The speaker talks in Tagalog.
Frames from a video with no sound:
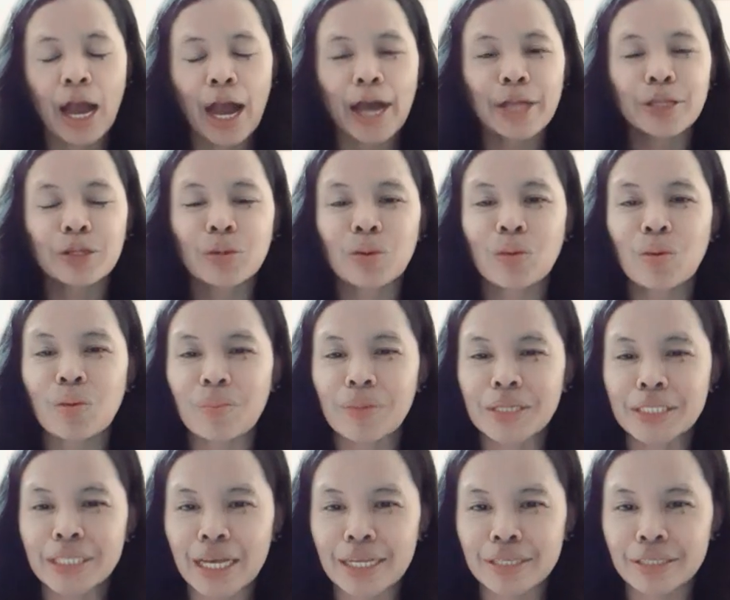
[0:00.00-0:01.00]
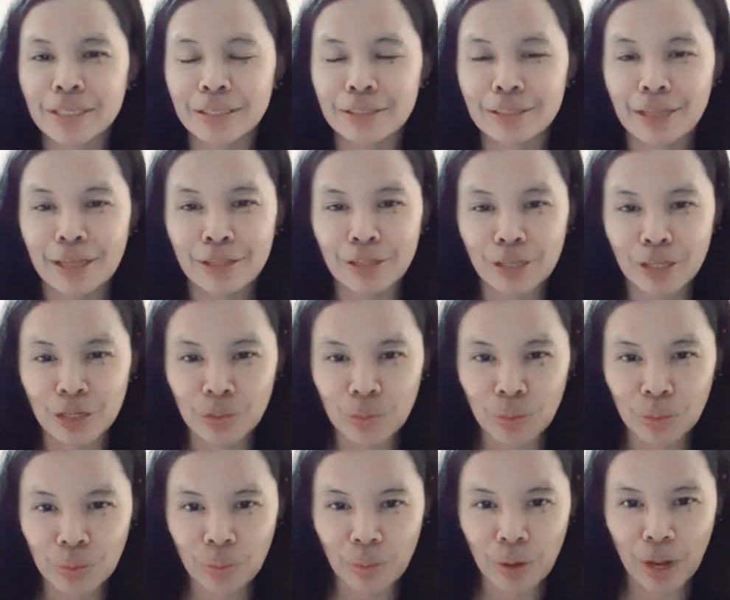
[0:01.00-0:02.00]
At kung masasaktan ninyo
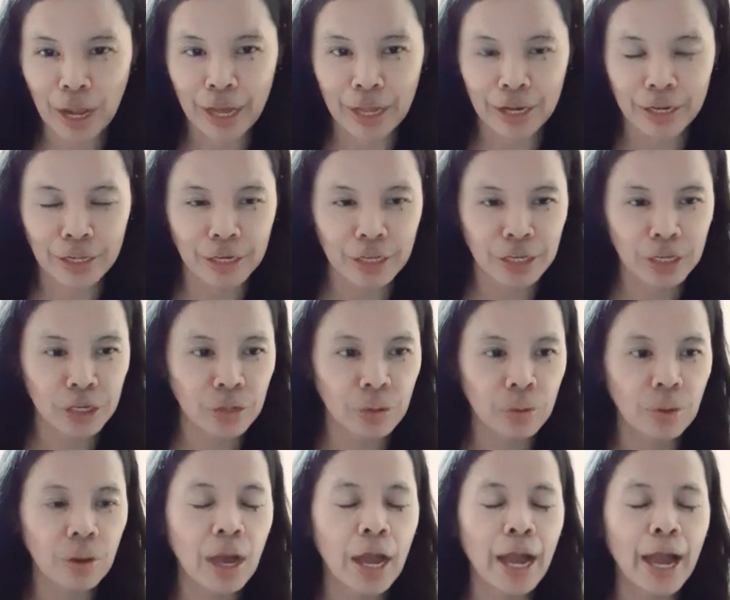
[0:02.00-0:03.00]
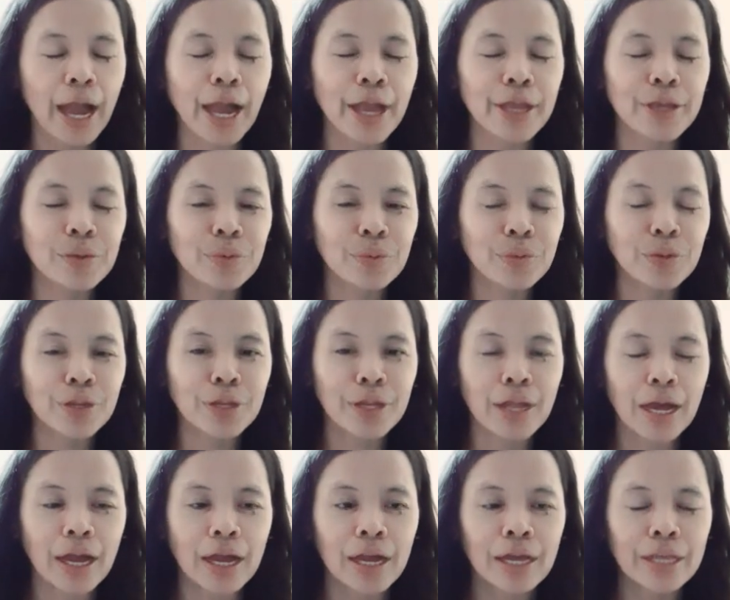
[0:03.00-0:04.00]
yung ari ninyo, ayun
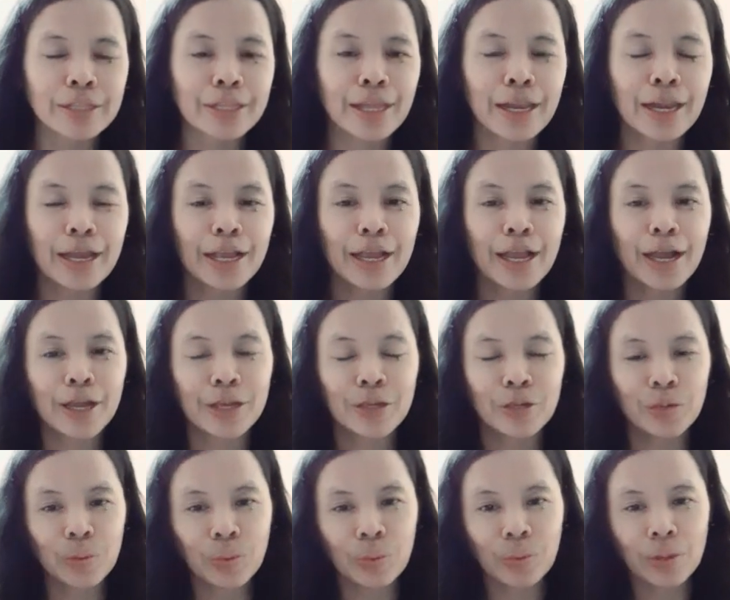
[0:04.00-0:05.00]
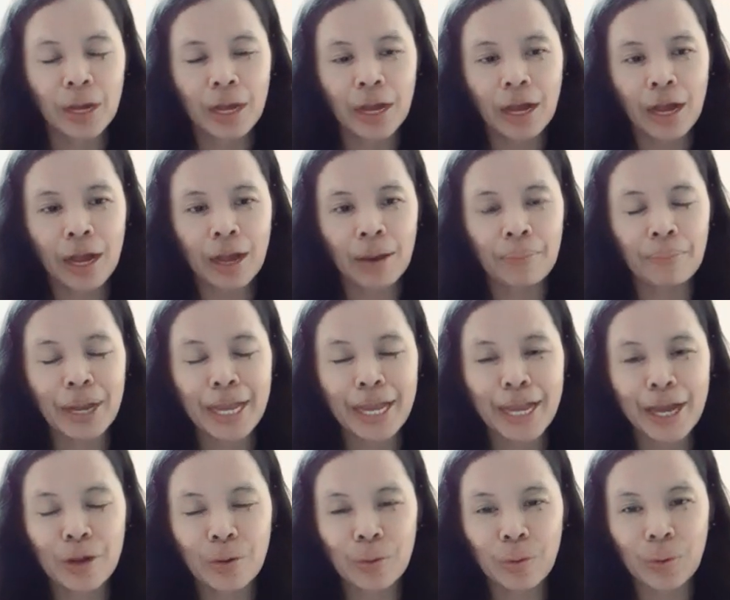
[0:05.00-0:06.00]
na talaga yung uh,
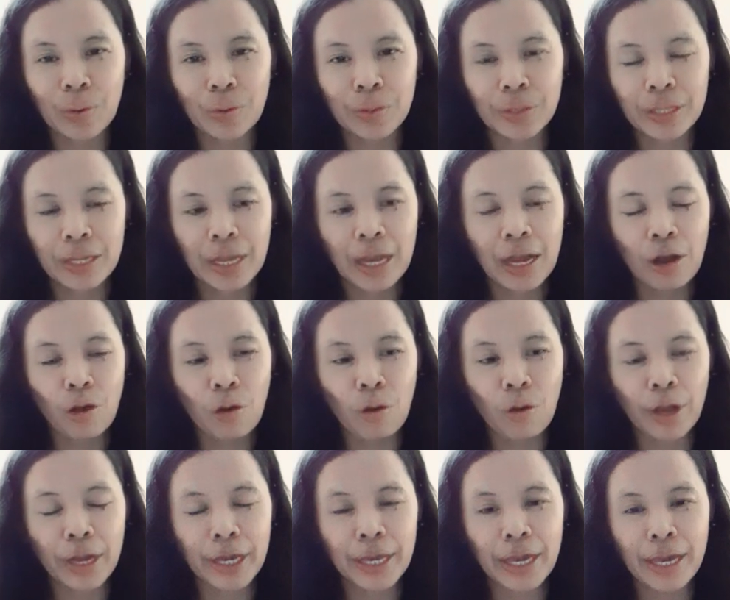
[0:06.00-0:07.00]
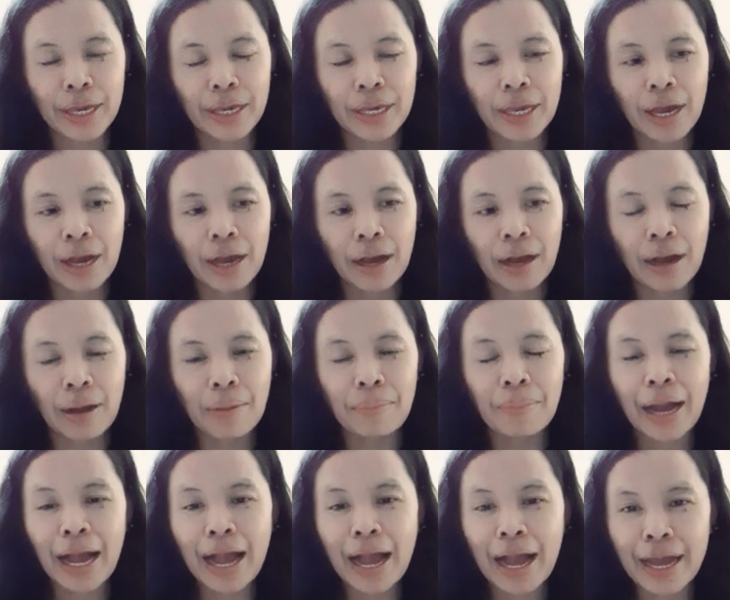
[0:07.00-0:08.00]
magkaroon o kaya uh, ah,
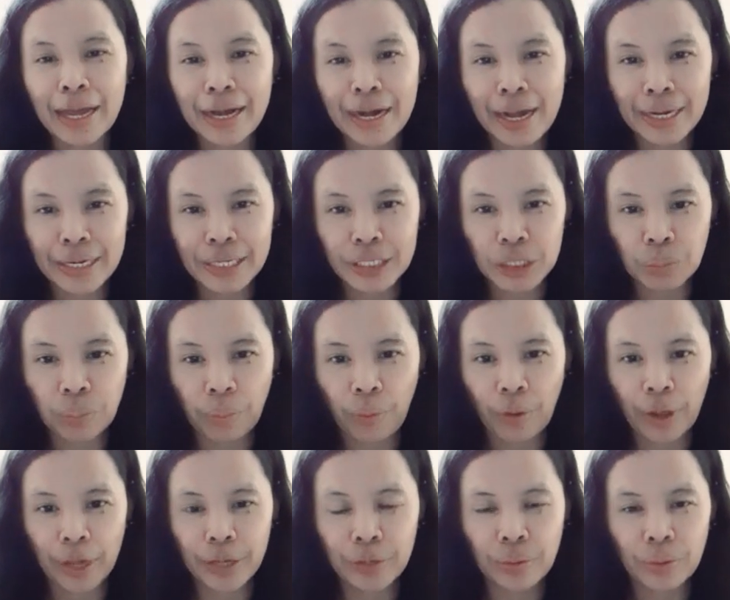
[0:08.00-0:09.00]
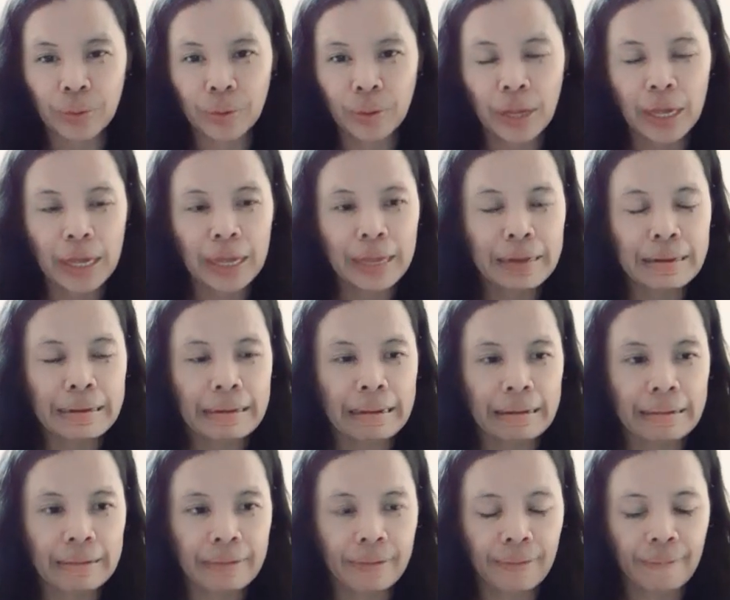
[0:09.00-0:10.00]
makakaranas po kayo
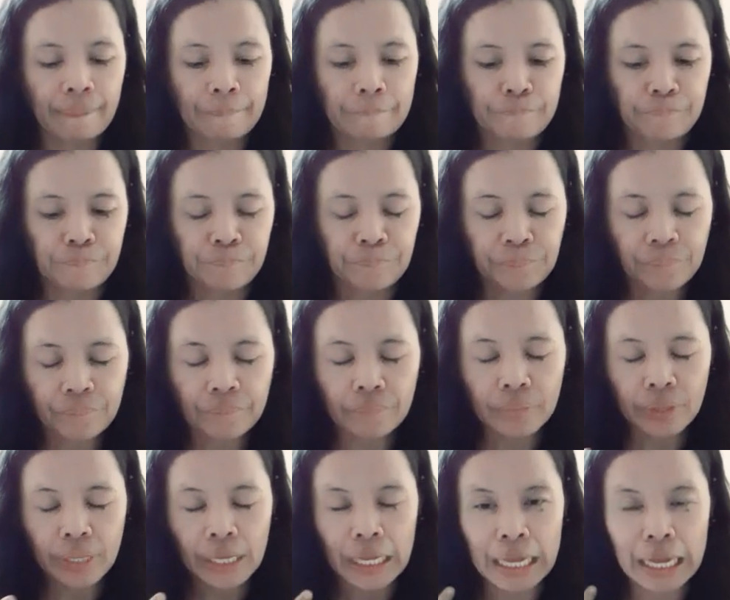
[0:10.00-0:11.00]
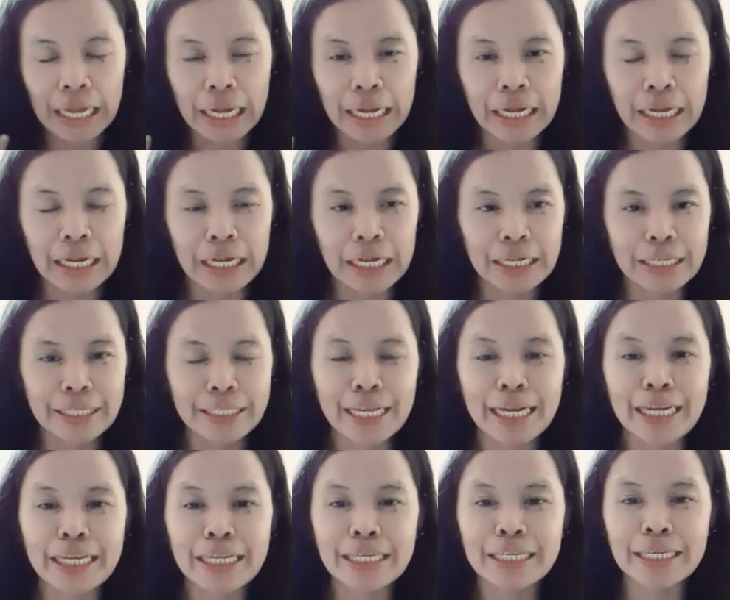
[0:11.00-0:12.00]
ng, uh, uh,
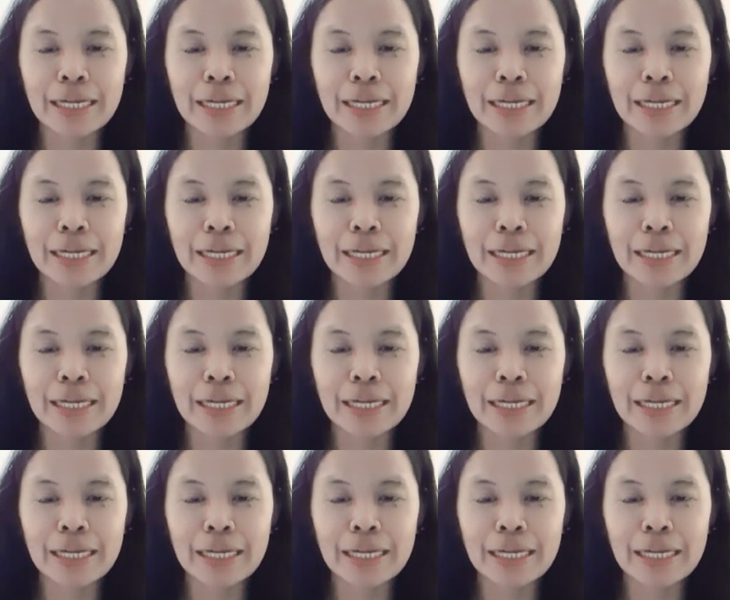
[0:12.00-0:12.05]
ng